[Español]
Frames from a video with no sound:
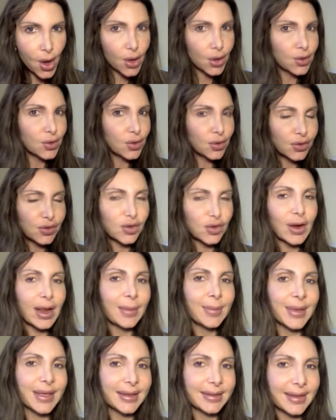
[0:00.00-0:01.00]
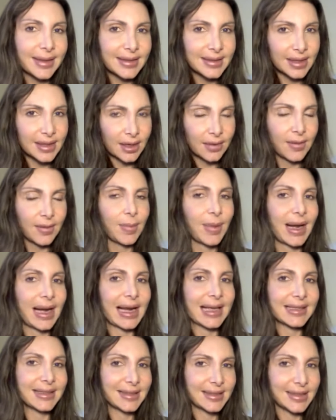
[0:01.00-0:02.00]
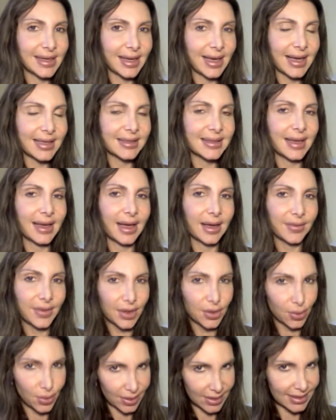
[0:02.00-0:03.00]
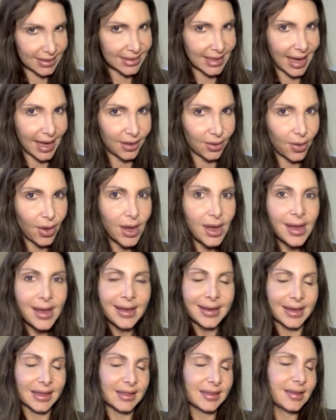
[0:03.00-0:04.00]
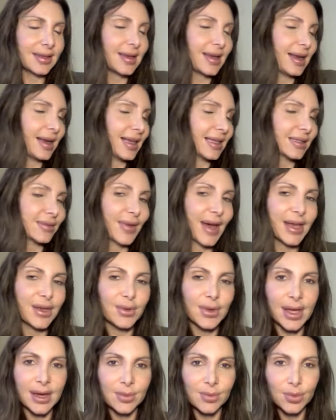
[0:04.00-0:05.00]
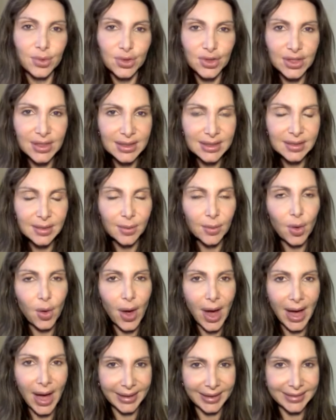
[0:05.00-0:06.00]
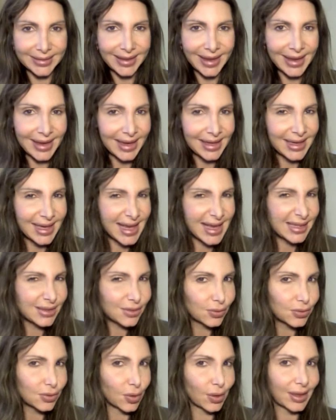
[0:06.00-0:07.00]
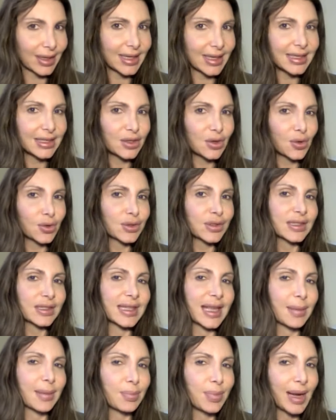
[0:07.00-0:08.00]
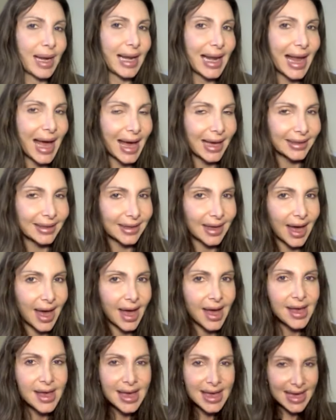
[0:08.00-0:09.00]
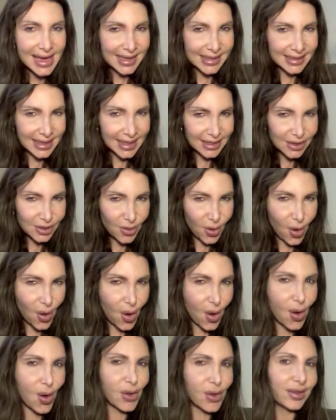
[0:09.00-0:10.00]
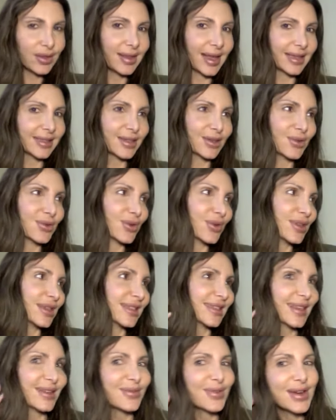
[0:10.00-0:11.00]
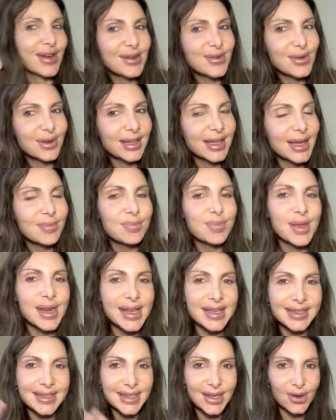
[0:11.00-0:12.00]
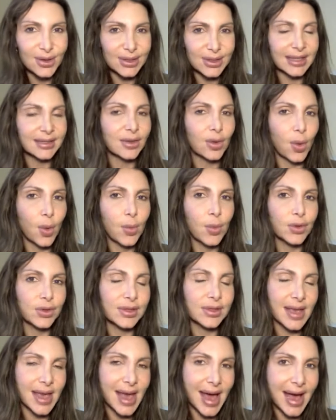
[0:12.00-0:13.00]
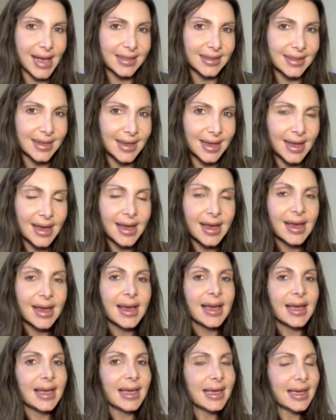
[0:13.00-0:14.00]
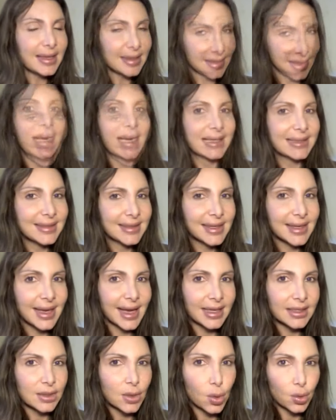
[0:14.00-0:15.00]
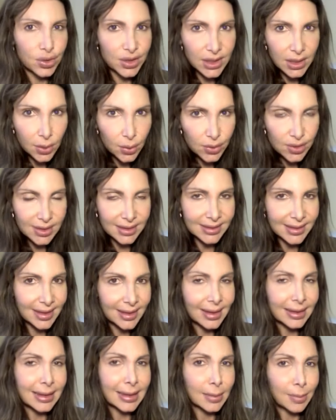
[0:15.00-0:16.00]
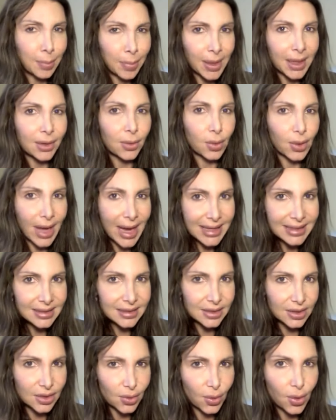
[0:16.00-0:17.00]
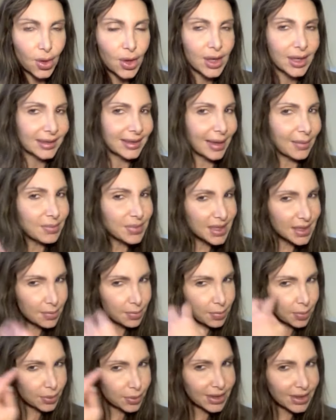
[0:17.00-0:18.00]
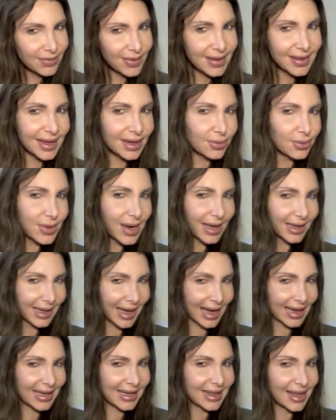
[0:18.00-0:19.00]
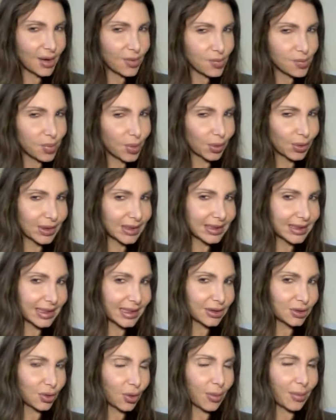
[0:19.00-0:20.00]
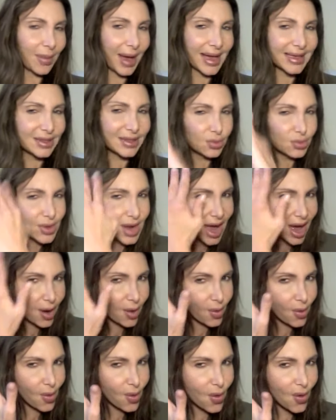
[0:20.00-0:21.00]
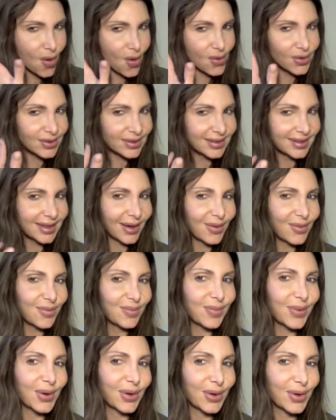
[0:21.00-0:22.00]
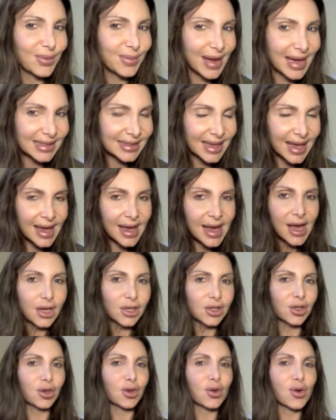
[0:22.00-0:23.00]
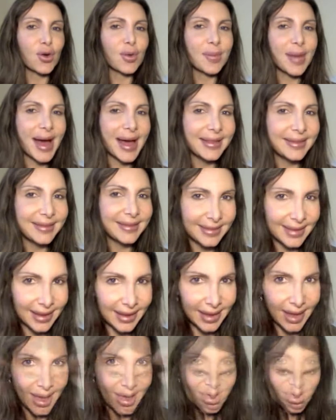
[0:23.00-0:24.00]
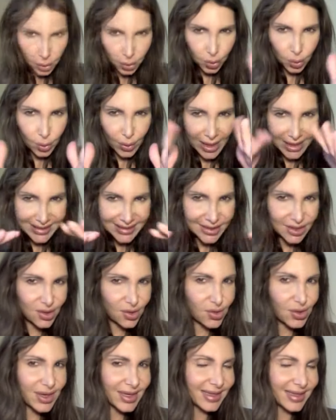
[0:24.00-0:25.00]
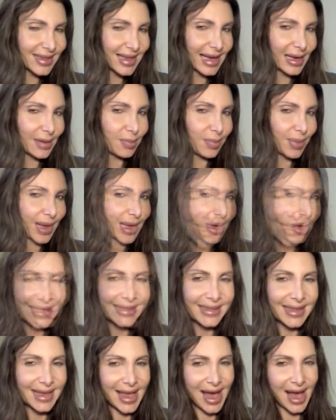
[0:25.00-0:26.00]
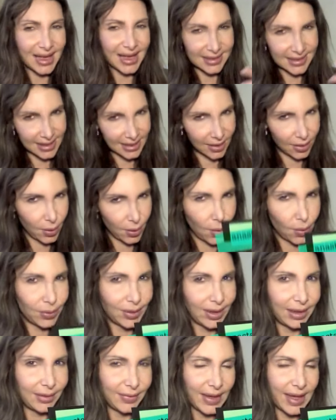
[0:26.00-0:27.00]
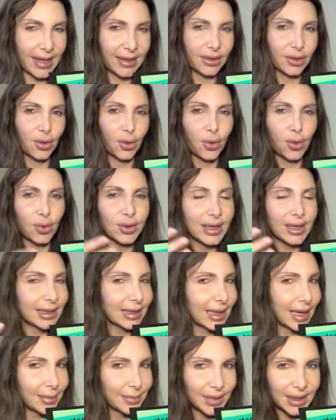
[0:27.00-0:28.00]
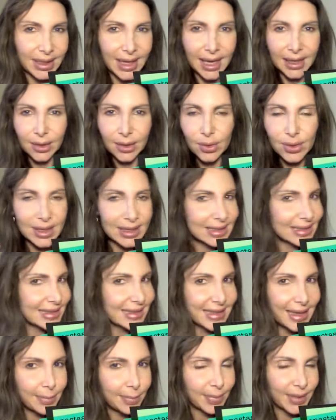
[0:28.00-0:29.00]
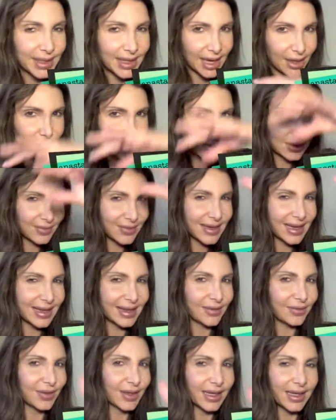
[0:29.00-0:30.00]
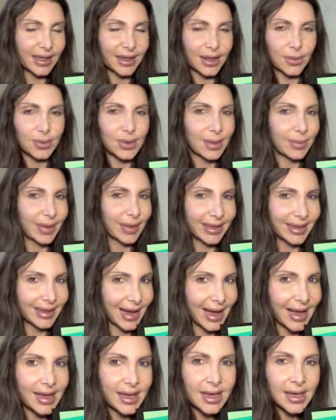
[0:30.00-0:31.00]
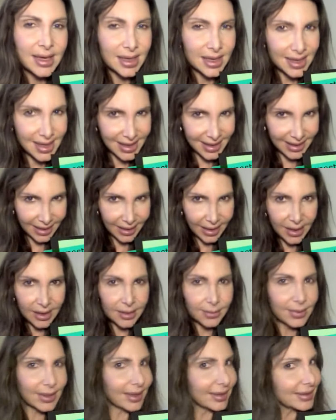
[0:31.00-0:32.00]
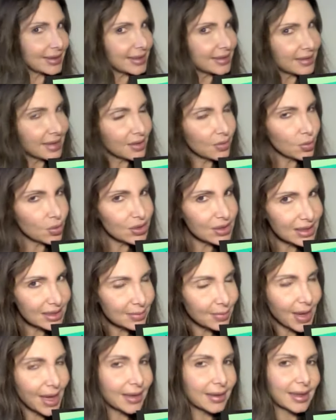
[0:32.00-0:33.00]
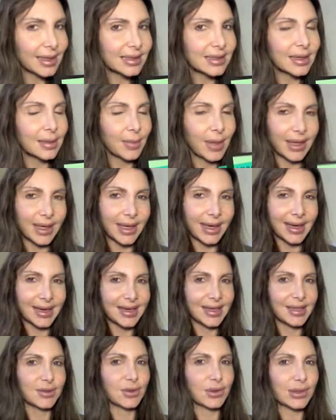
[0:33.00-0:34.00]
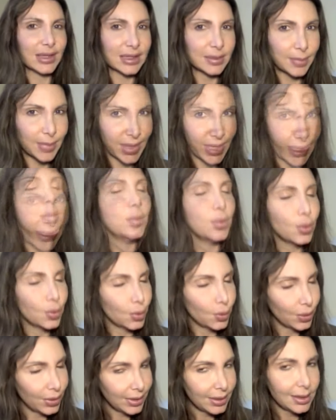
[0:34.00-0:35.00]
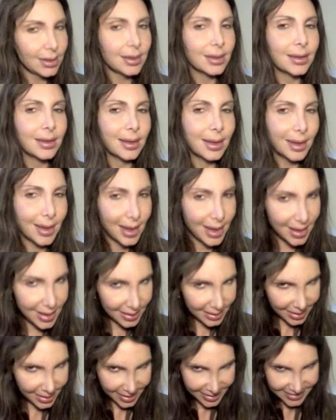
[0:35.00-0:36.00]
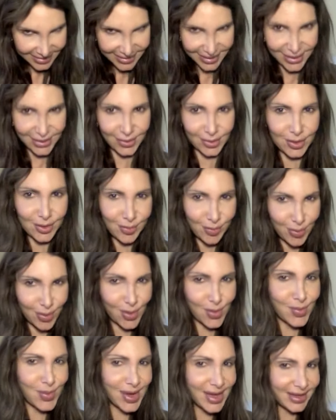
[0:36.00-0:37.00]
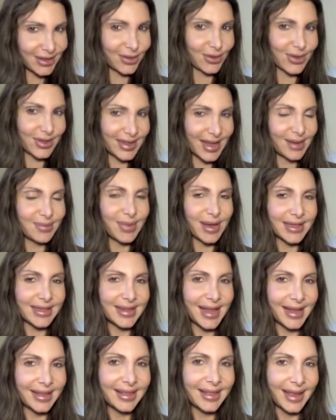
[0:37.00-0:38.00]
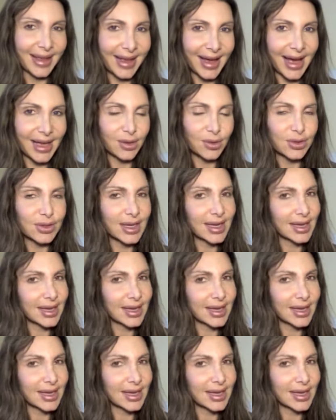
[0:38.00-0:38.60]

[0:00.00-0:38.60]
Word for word: no solamente sirve para las chicas de cabello rizado, que sí les va a ayudar muchísimo a que tengan esos rizos de playa, esas ondas que uno dice, bueno, qué preciosas, cómo se hace. Y a las chicas o chicos que tengan el pelo lacio, también porque va a dar una caída un poquitito más, una onda un poco más romántica. Ondulaciones del pelo se hacen con el viento, con el caminar, con el cepillado, se van a definir de una manera increíble. Existen muchas marcas que manejan estos sprays muy caras, se los prometo, están bastante caros